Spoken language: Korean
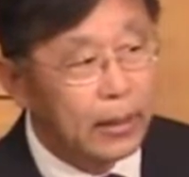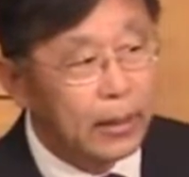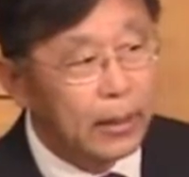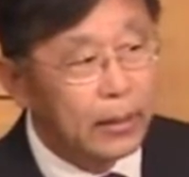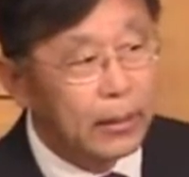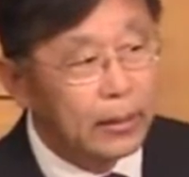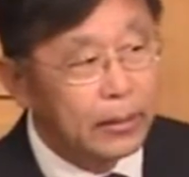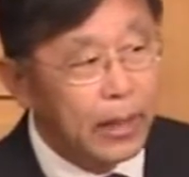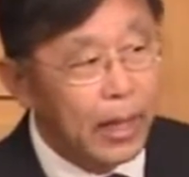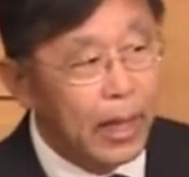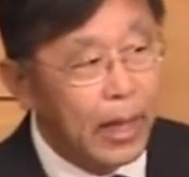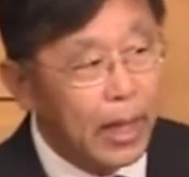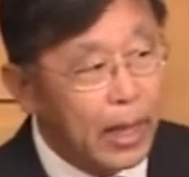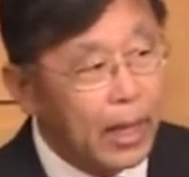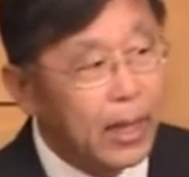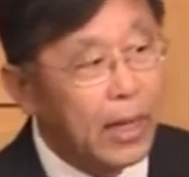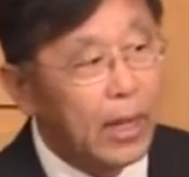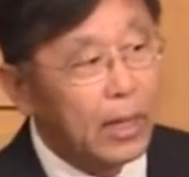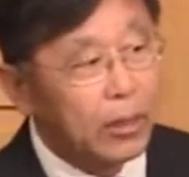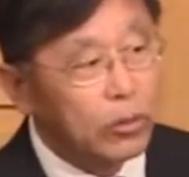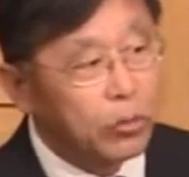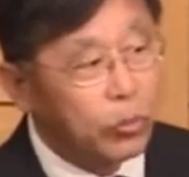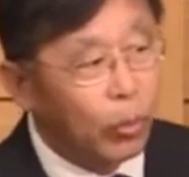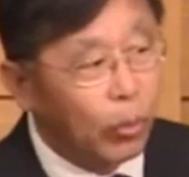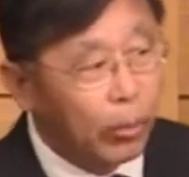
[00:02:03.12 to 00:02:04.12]

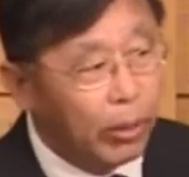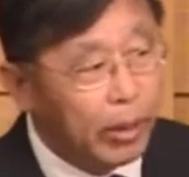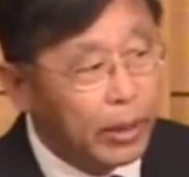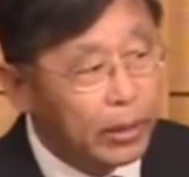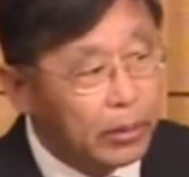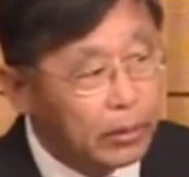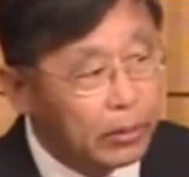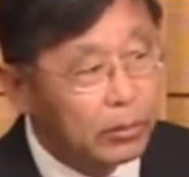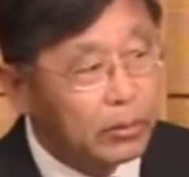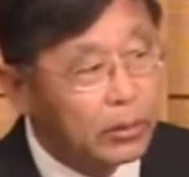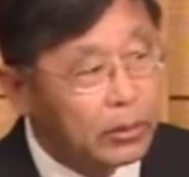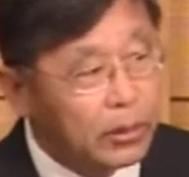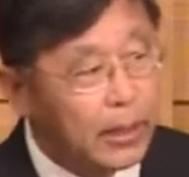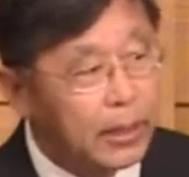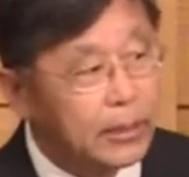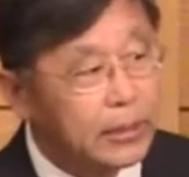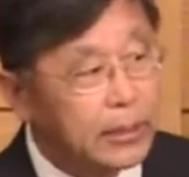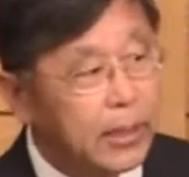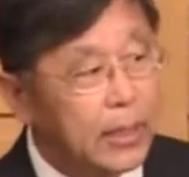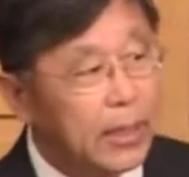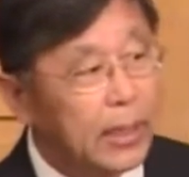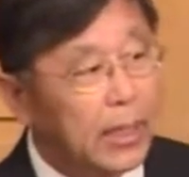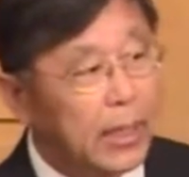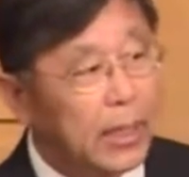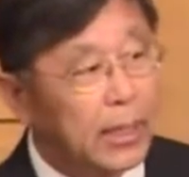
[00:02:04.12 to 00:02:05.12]
내가 교회를 어떻게
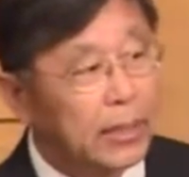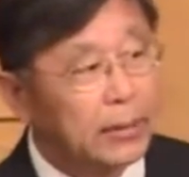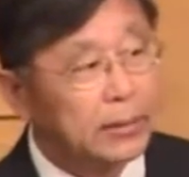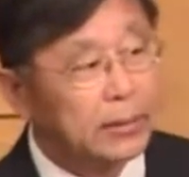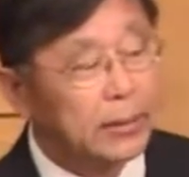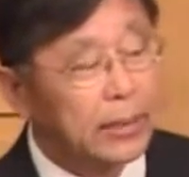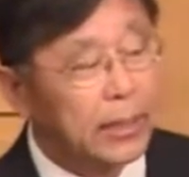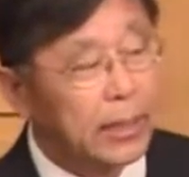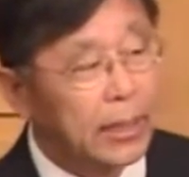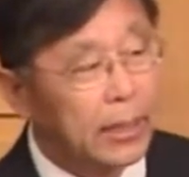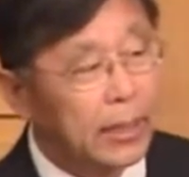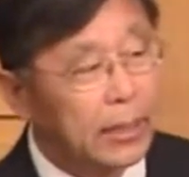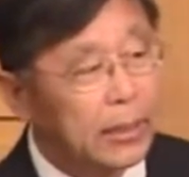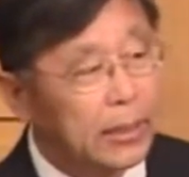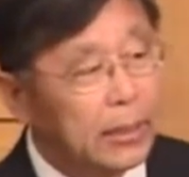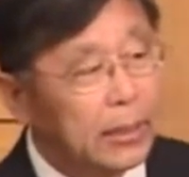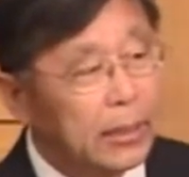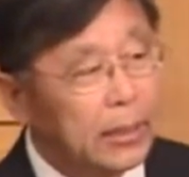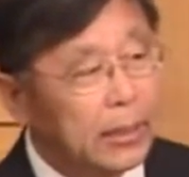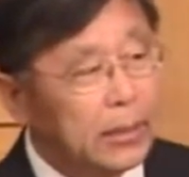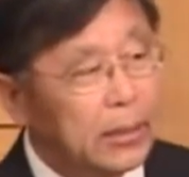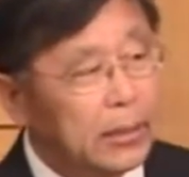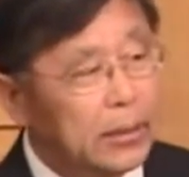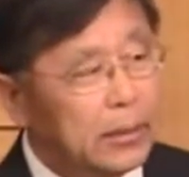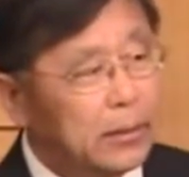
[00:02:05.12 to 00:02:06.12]
생각하느냐
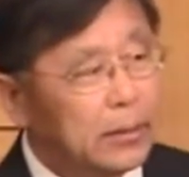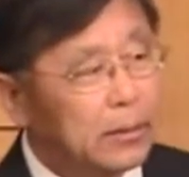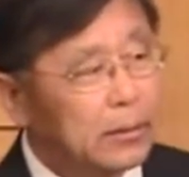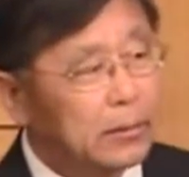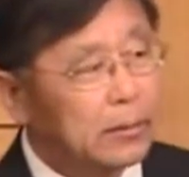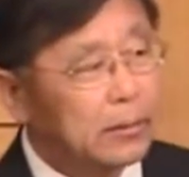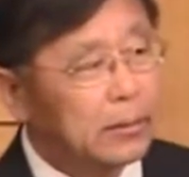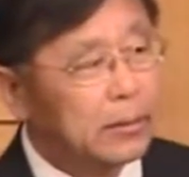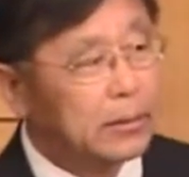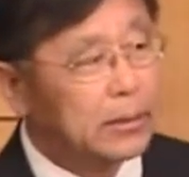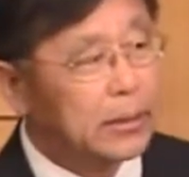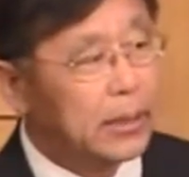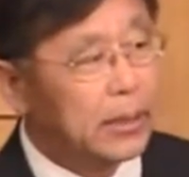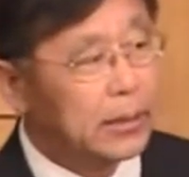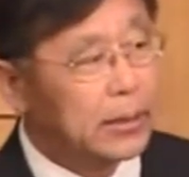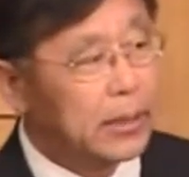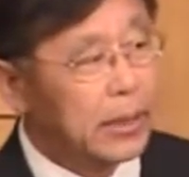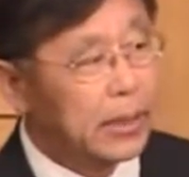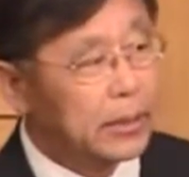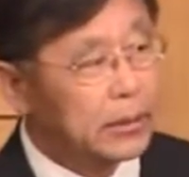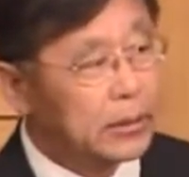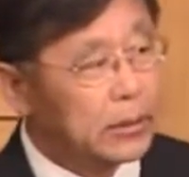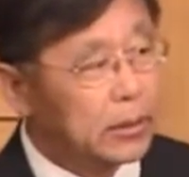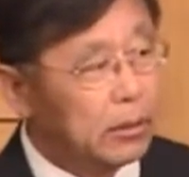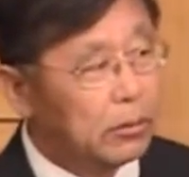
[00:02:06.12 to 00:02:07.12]
이런 것에
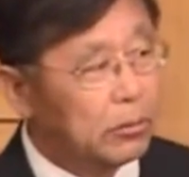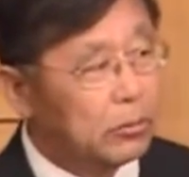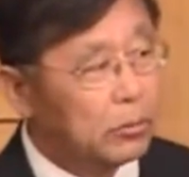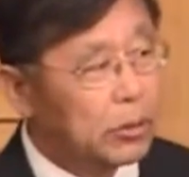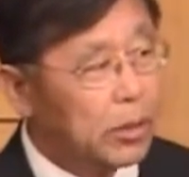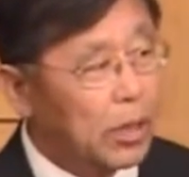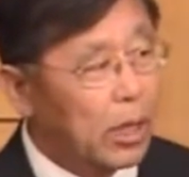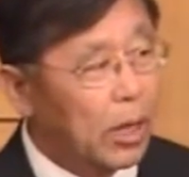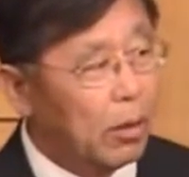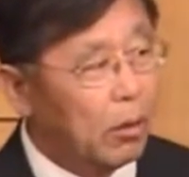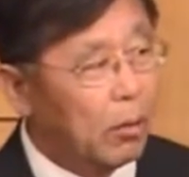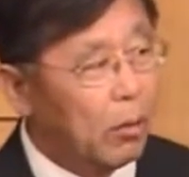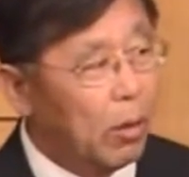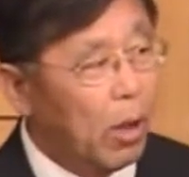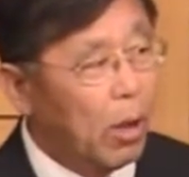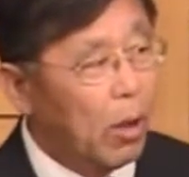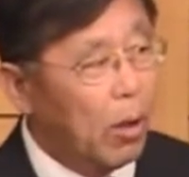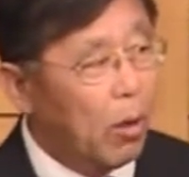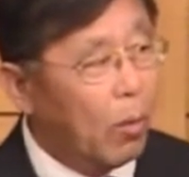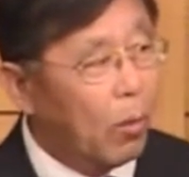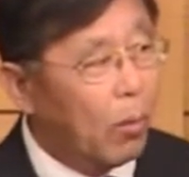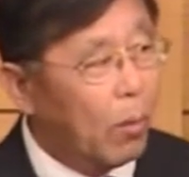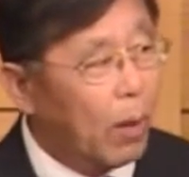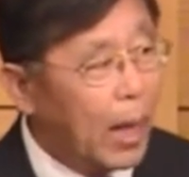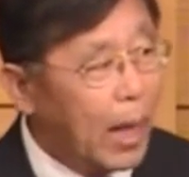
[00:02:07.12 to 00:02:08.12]
대해서 우리가
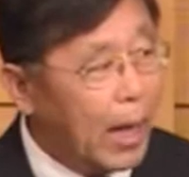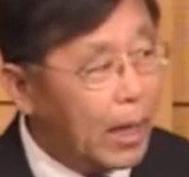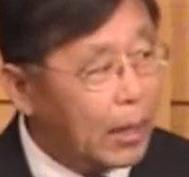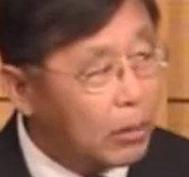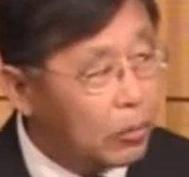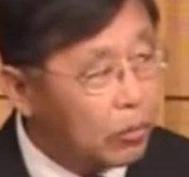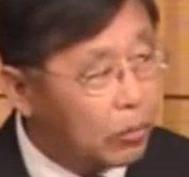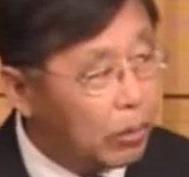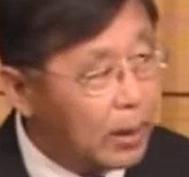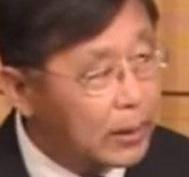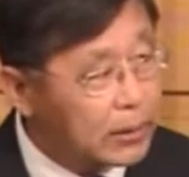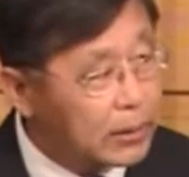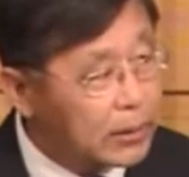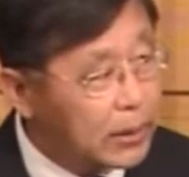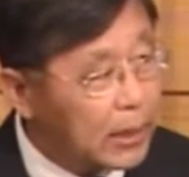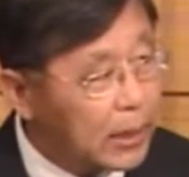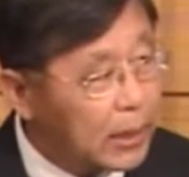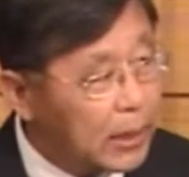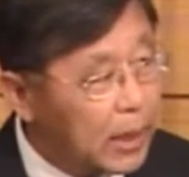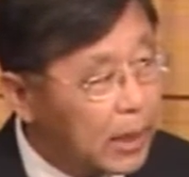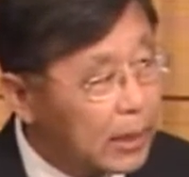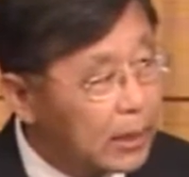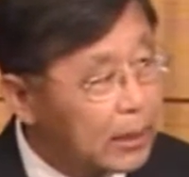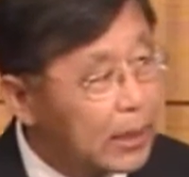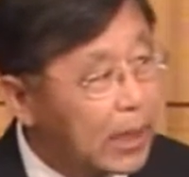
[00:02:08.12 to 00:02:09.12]
확고한
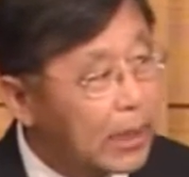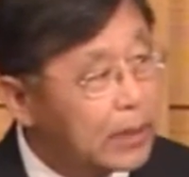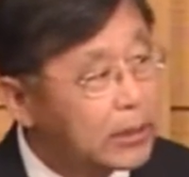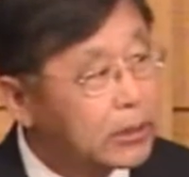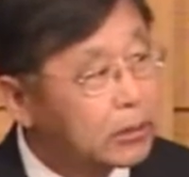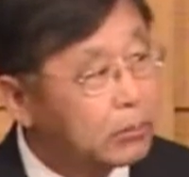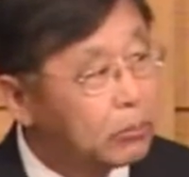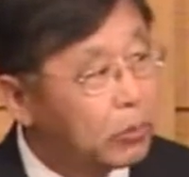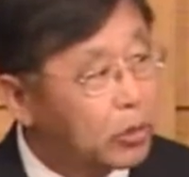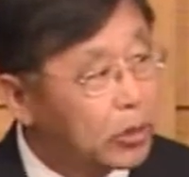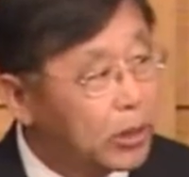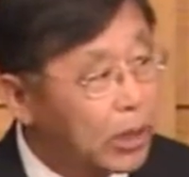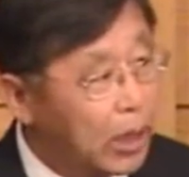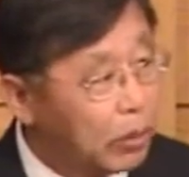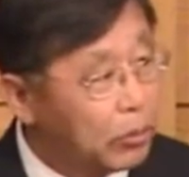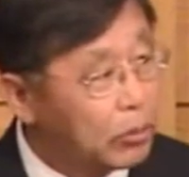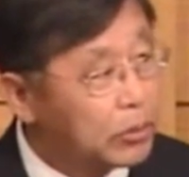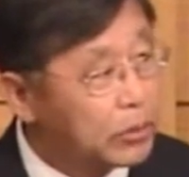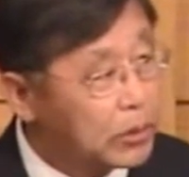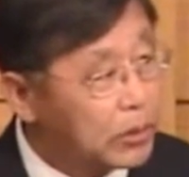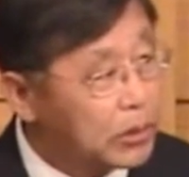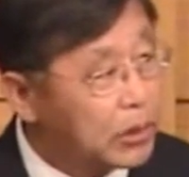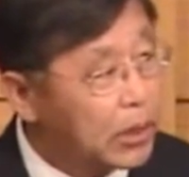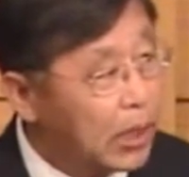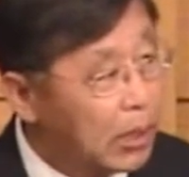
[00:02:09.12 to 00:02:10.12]
생각을 갖지 못하고
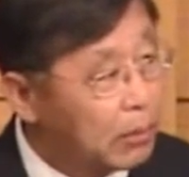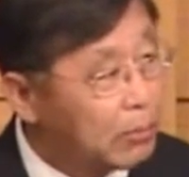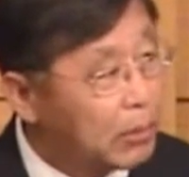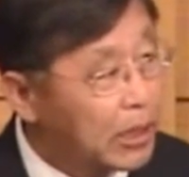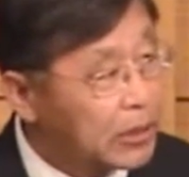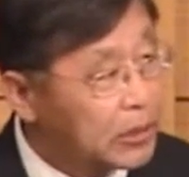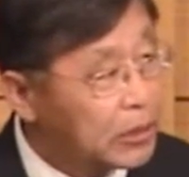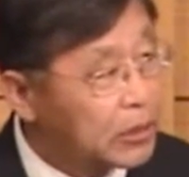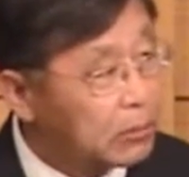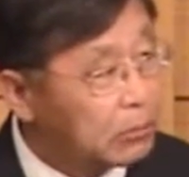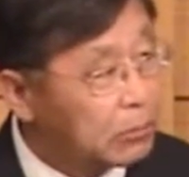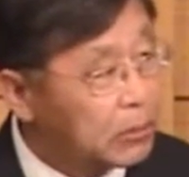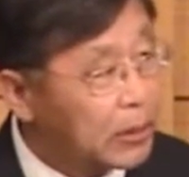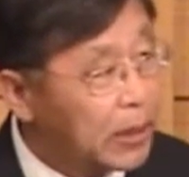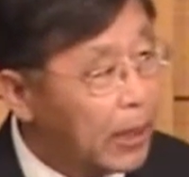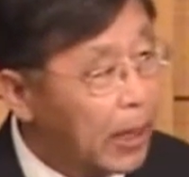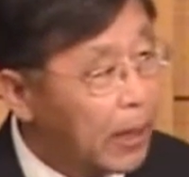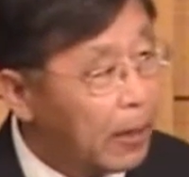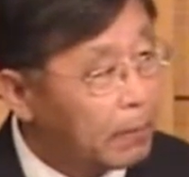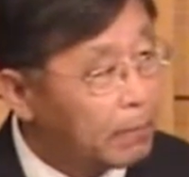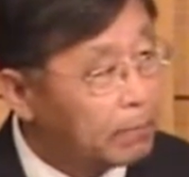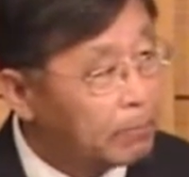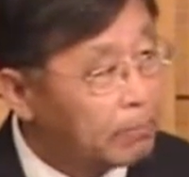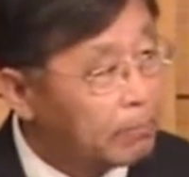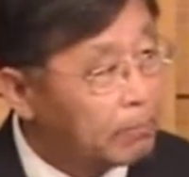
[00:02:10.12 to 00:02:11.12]
있을 때가 많습니다.